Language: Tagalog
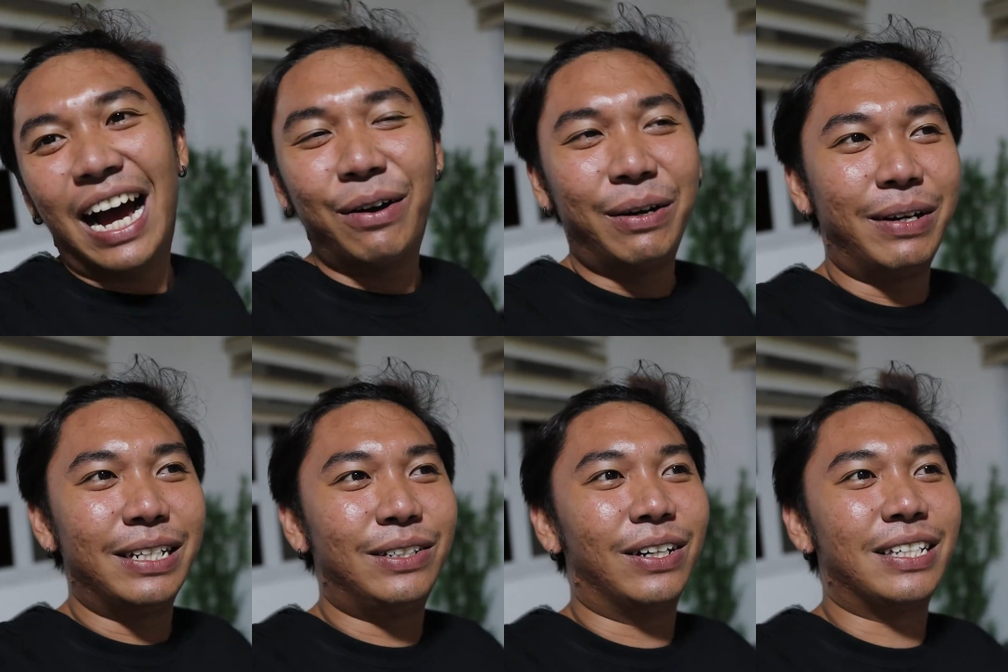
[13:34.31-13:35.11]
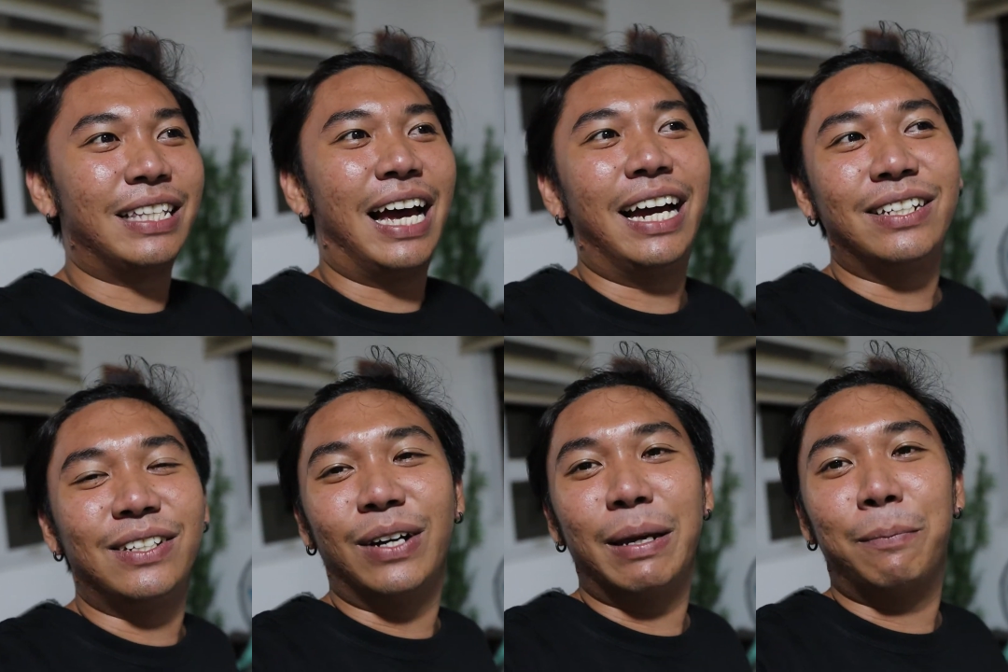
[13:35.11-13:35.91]
Awa naman ng Diyos, nice
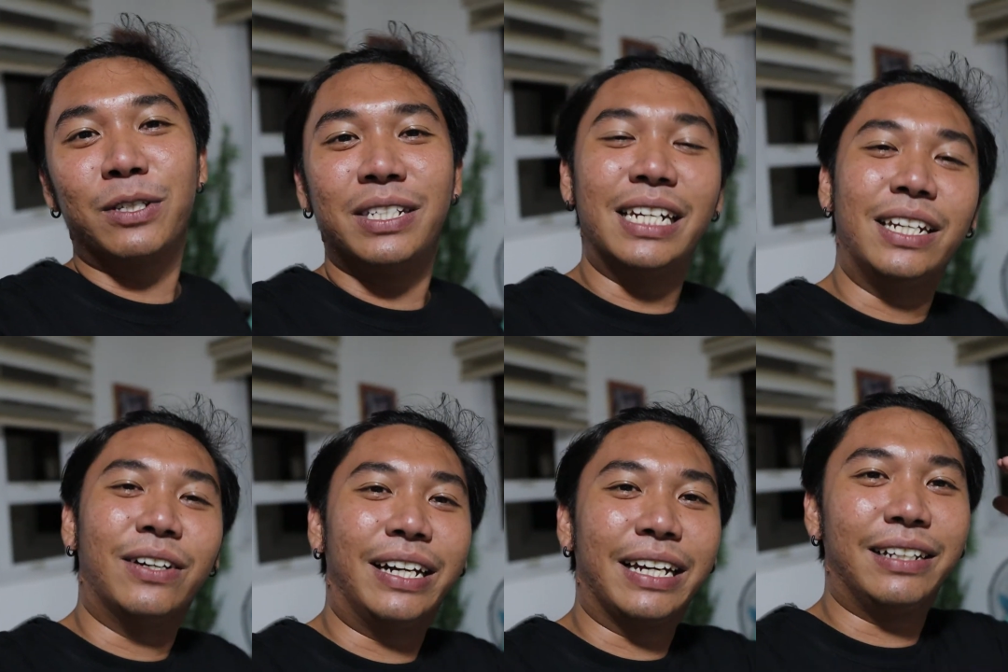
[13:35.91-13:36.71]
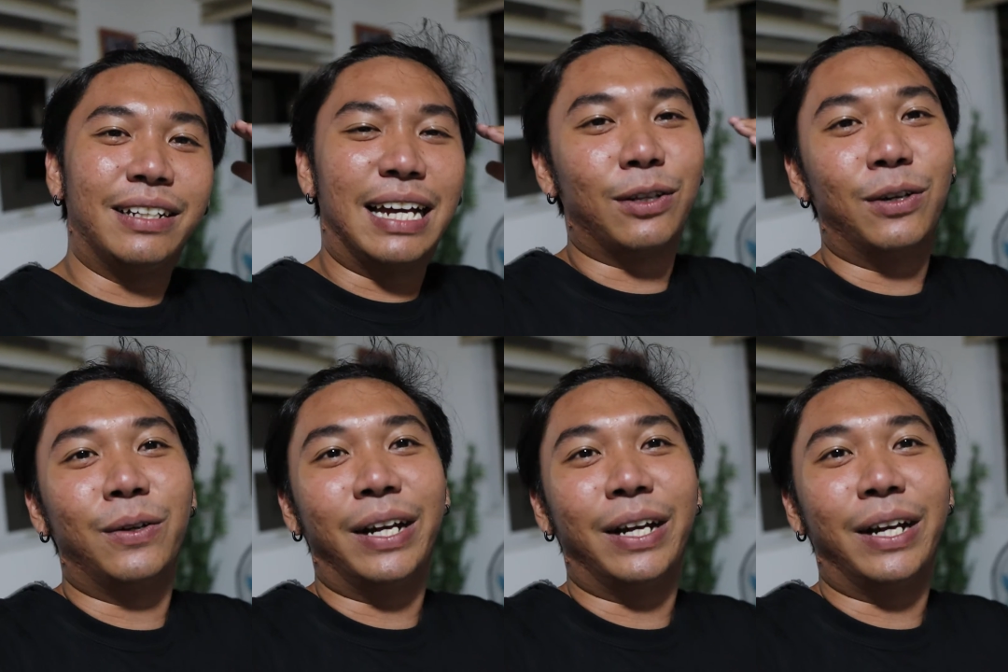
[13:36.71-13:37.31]
yung kay Boss Gio naging natono